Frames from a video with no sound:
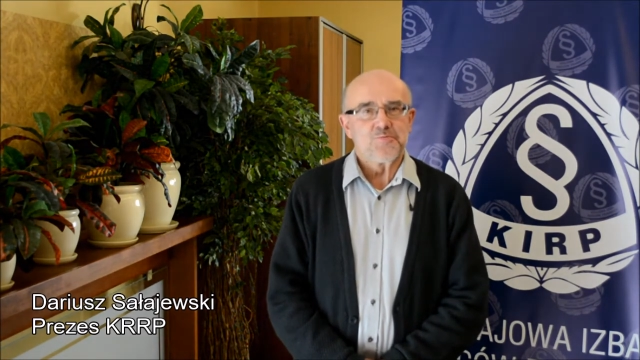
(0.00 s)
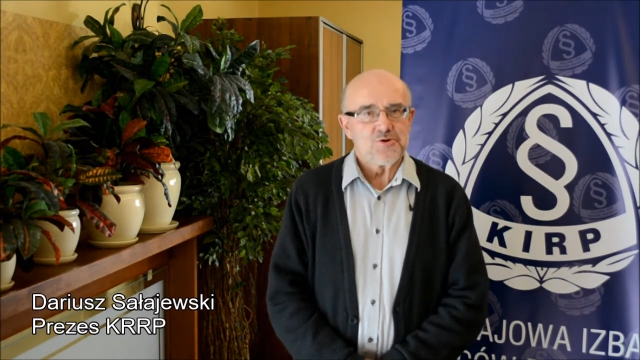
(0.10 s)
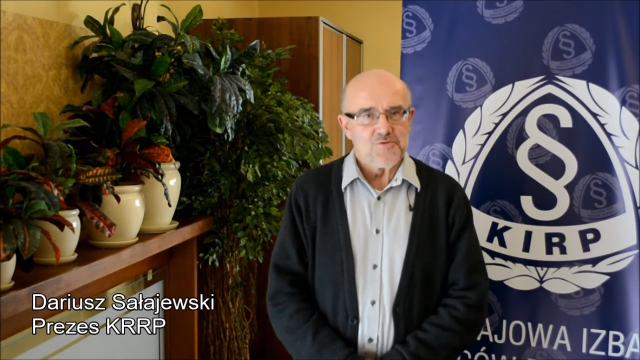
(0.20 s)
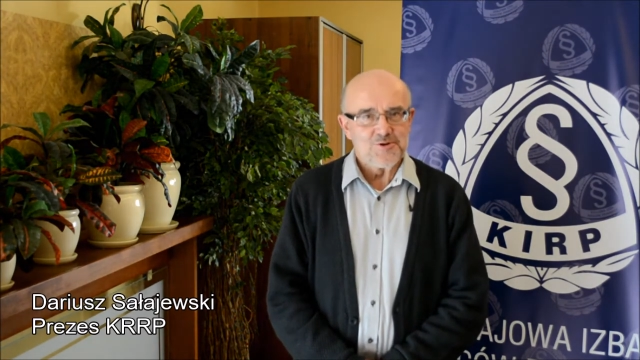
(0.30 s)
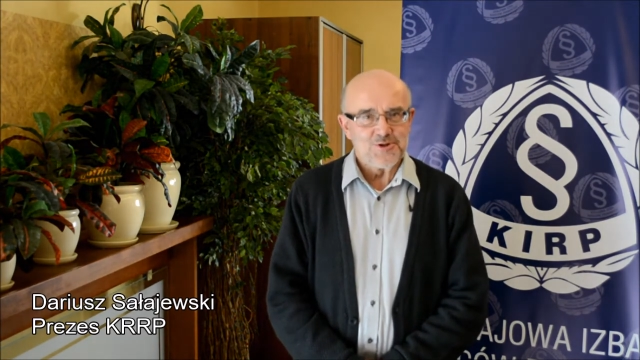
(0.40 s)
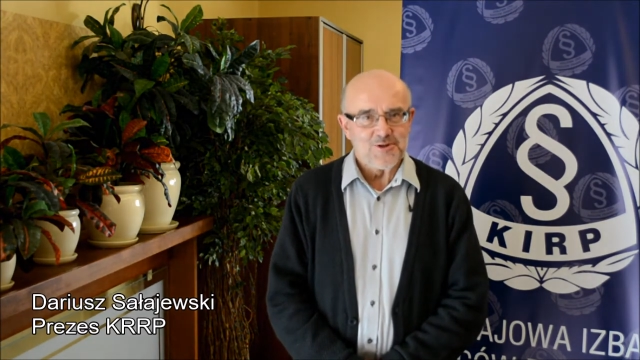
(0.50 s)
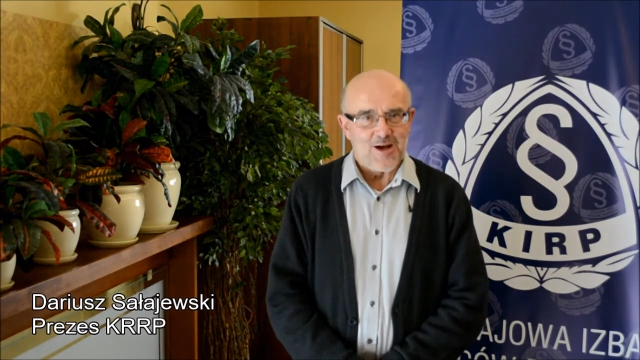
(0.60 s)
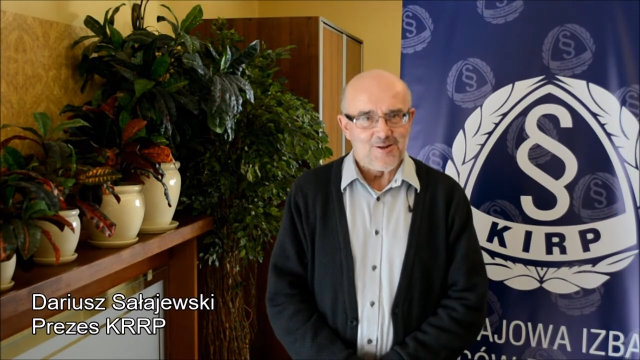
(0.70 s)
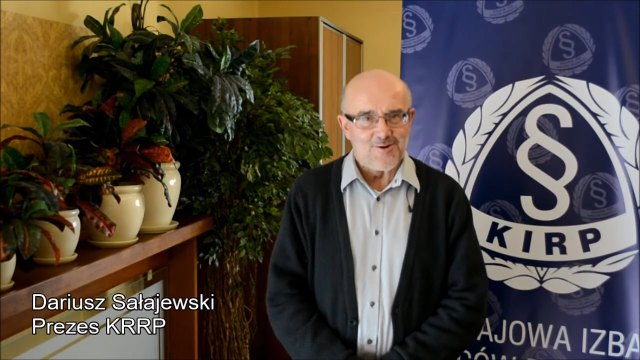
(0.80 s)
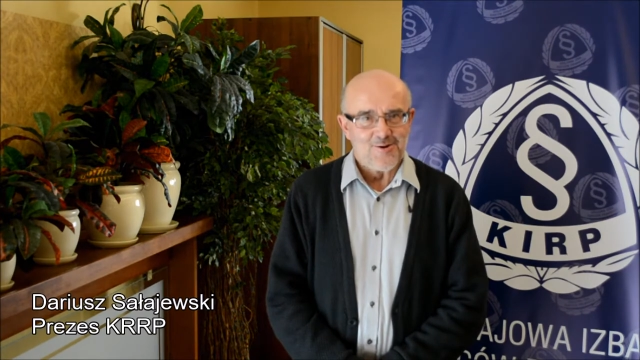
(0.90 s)
poświęcić
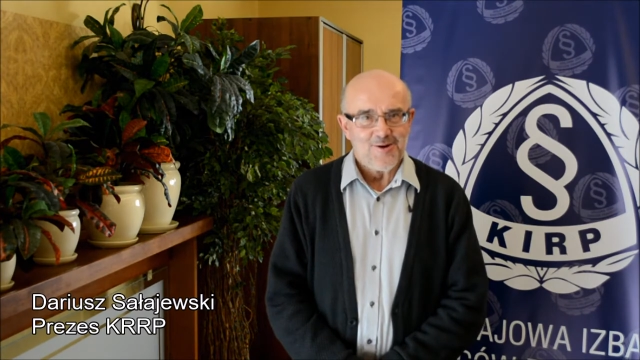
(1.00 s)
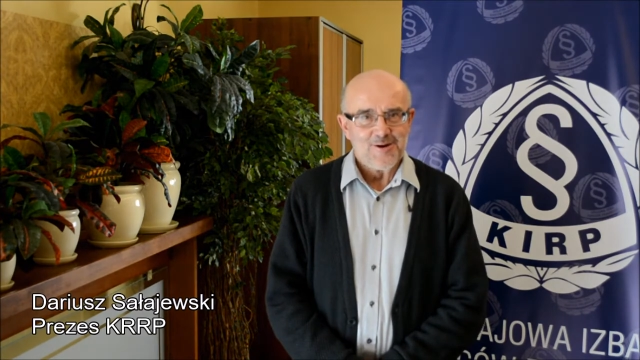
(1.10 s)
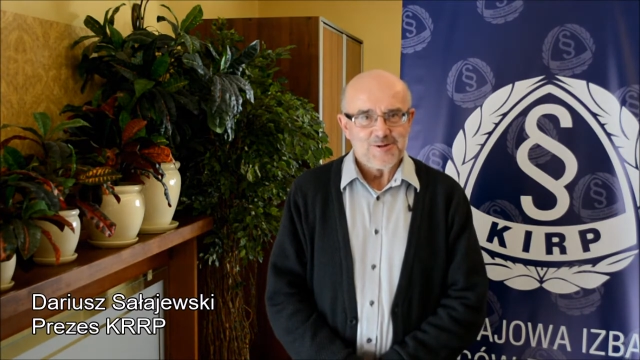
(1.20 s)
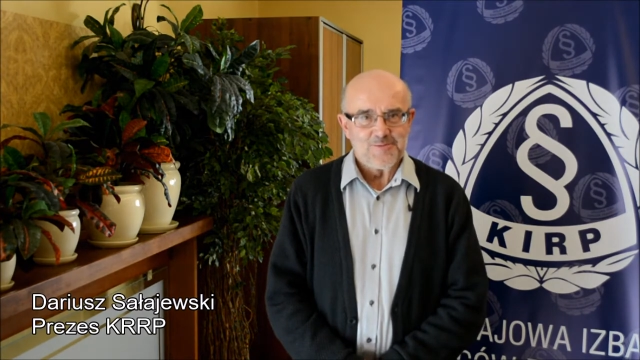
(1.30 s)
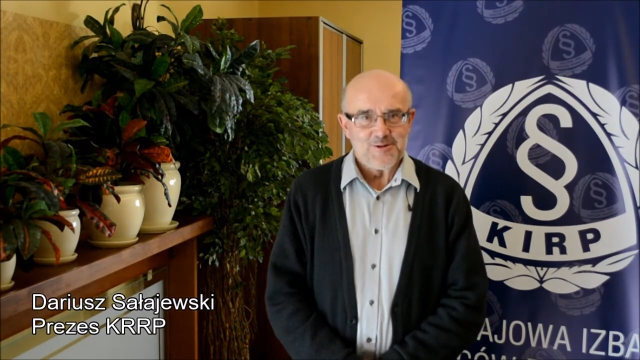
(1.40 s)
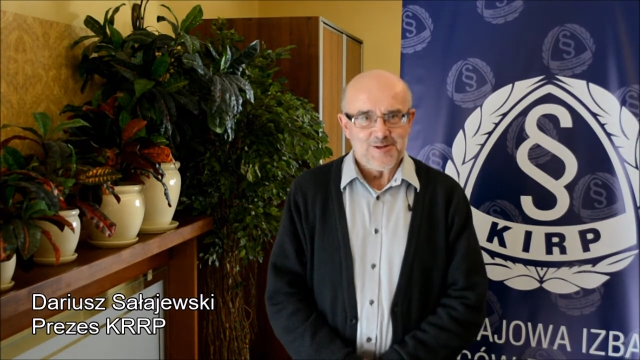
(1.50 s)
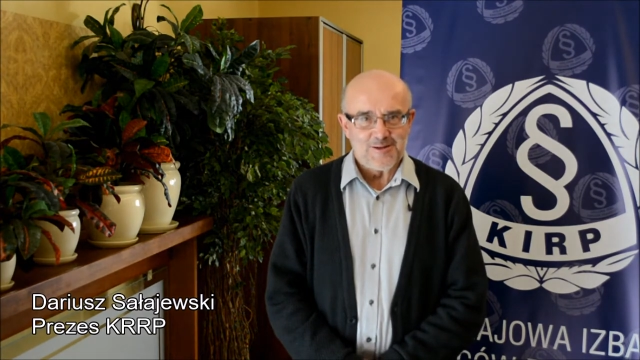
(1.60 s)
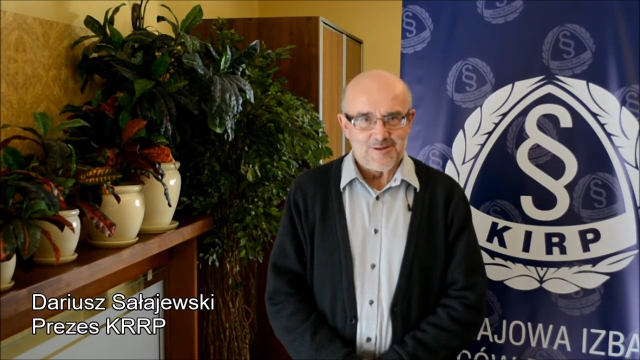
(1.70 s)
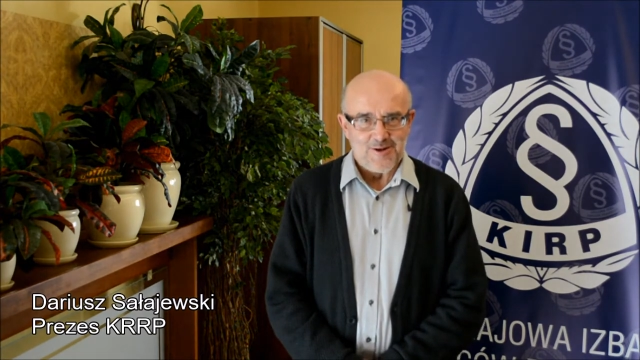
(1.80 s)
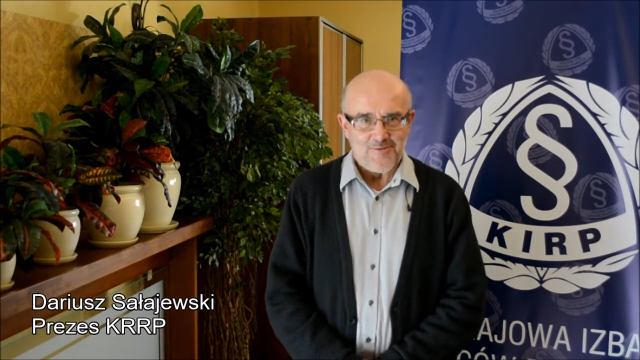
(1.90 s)
na to, żeby
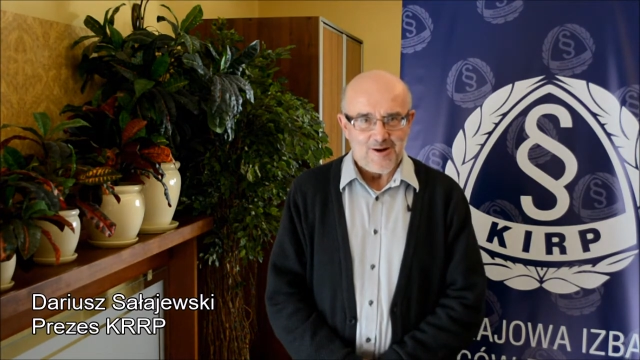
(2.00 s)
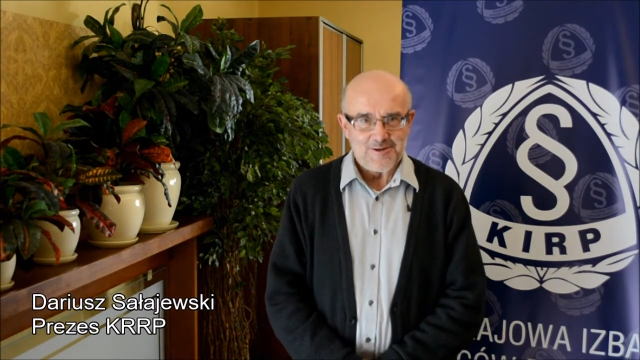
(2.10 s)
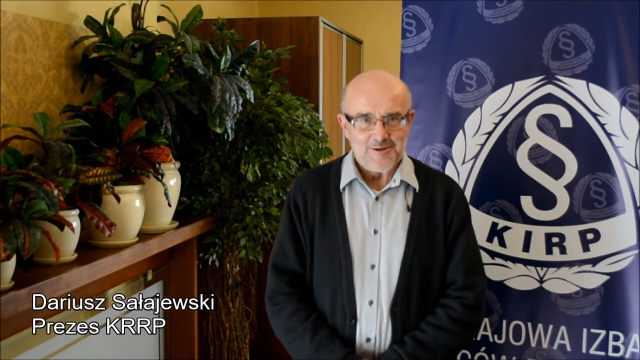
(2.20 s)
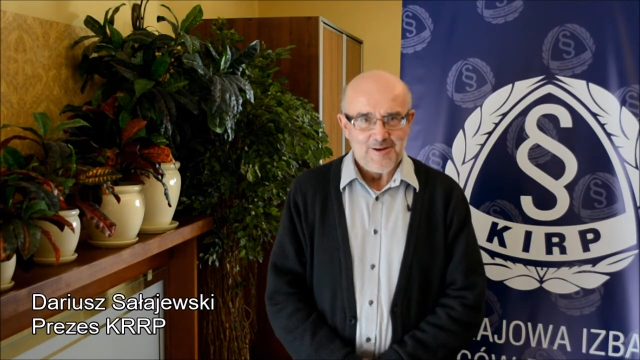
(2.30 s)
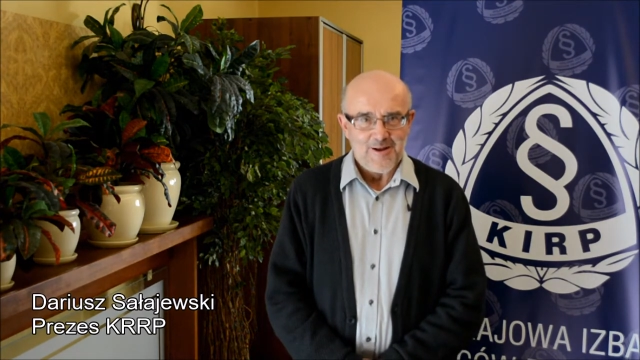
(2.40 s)
zdecydować.